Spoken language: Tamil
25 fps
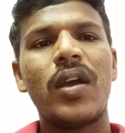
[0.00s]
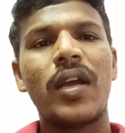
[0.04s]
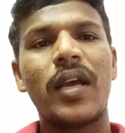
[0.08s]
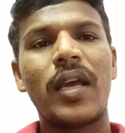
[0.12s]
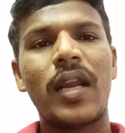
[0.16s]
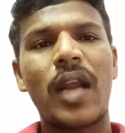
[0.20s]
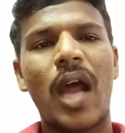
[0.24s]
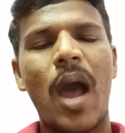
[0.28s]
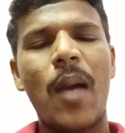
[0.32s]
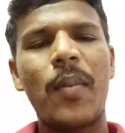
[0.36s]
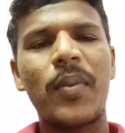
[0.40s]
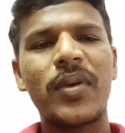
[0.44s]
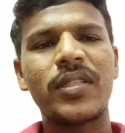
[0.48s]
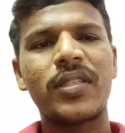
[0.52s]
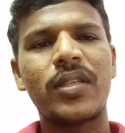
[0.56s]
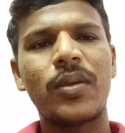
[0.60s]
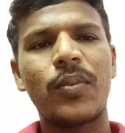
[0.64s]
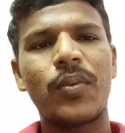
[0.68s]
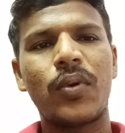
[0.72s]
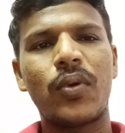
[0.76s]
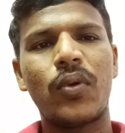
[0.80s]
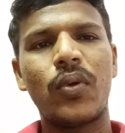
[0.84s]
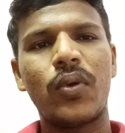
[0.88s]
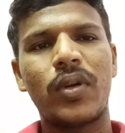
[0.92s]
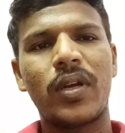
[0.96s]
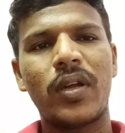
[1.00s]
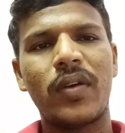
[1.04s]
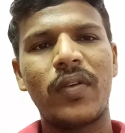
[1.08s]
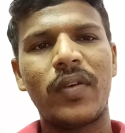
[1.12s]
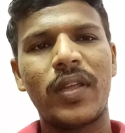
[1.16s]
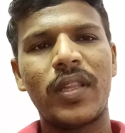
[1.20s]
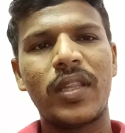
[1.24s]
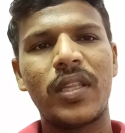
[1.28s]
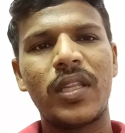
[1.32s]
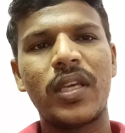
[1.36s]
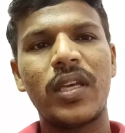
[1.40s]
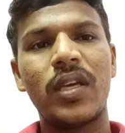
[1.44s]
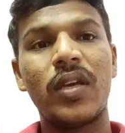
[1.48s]
கிராம சபை கூட்டம்
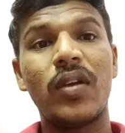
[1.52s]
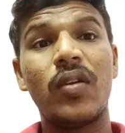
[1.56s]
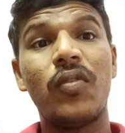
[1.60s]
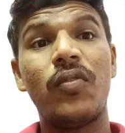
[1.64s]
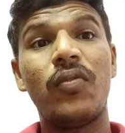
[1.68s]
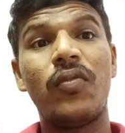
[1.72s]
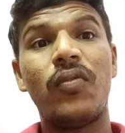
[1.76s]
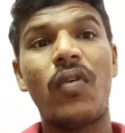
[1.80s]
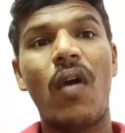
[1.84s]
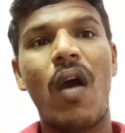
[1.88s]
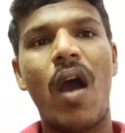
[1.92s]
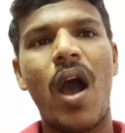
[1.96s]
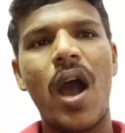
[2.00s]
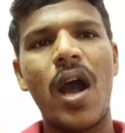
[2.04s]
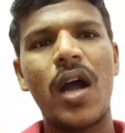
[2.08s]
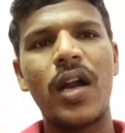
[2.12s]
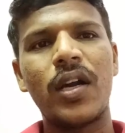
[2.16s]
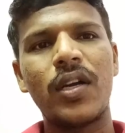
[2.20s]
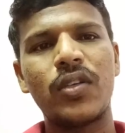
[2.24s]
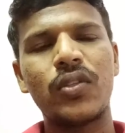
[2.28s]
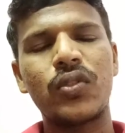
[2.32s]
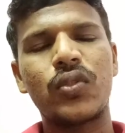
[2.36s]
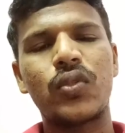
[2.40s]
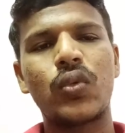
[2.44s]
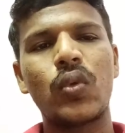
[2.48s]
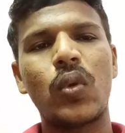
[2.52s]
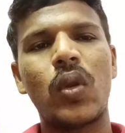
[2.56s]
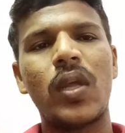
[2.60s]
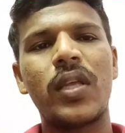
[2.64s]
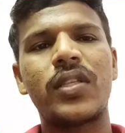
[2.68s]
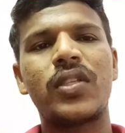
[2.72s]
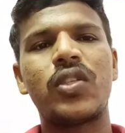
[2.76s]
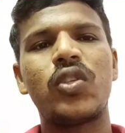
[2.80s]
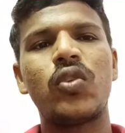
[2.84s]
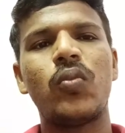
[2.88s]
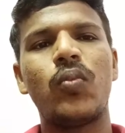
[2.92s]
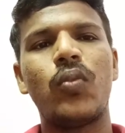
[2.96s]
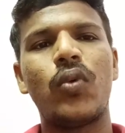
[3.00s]
வந்து வார்டு
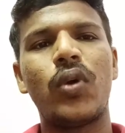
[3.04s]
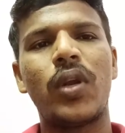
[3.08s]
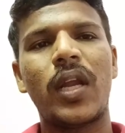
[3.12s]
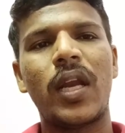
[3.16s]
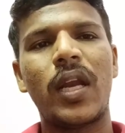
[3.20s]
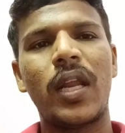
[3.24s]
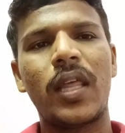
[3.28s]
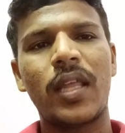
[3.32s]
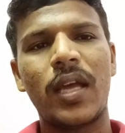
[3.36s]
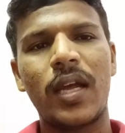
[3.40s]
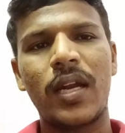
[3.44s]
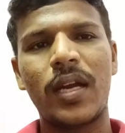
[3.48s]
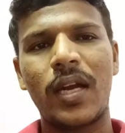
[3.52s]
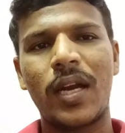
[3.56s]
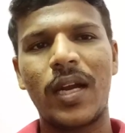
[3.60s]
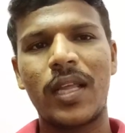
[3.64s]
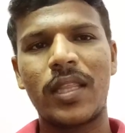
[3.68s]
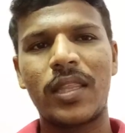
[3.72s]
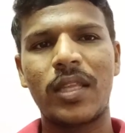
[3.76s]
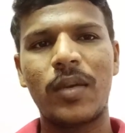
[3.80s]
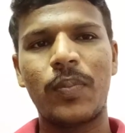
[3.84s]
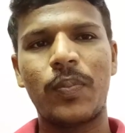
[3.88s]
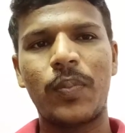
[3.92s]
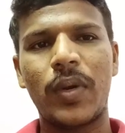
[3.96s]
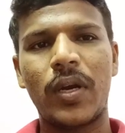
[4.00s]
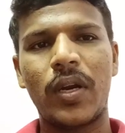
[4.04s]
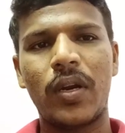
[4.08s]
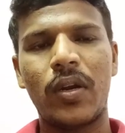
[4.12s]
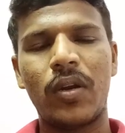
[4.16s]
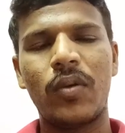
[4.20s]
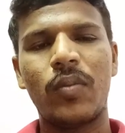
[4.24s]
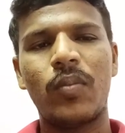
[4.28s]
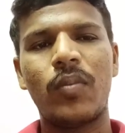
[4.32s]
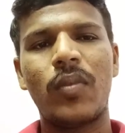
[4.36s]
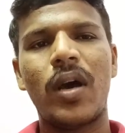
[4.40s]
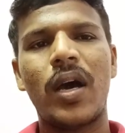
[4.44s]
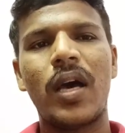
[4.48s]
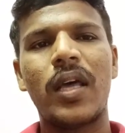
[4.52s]
சுழற்சி முறையில் தான்
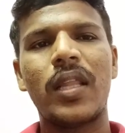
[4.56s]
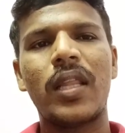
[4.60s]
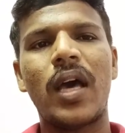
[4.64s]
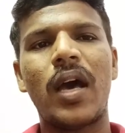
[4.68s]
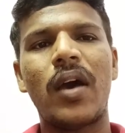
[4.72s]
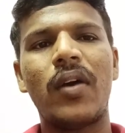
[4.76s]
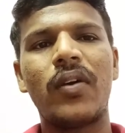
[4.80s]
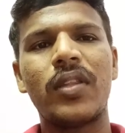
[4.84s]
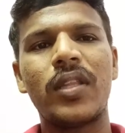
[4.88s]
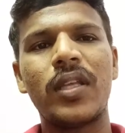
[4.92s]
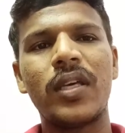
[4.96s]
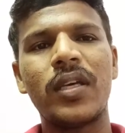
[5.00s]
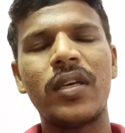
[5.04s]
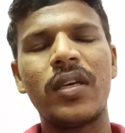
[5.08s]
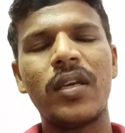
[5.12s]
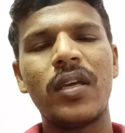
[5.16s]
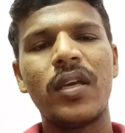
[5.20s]
நடத்தப்படணும் அதாவது